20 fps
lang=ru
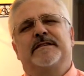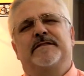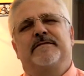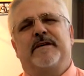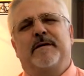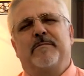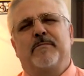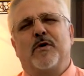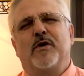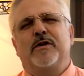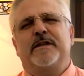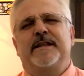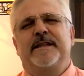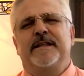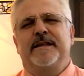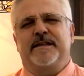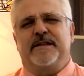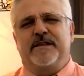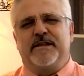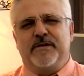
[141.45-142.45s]

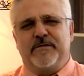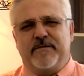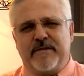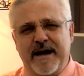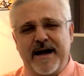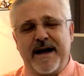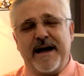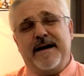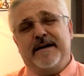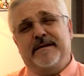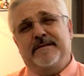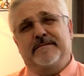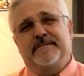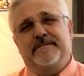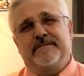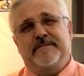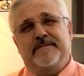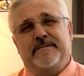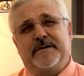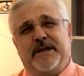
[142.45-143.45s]
свободно два
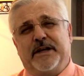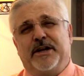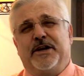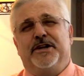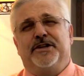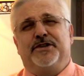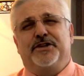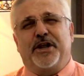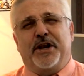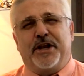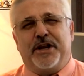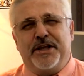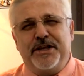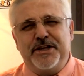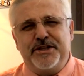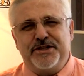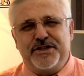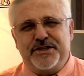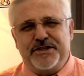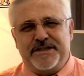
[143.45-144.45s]
или
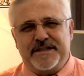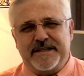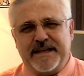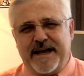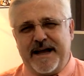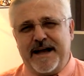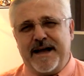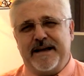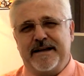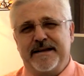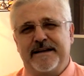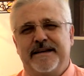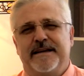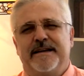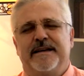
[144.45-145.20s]
три часа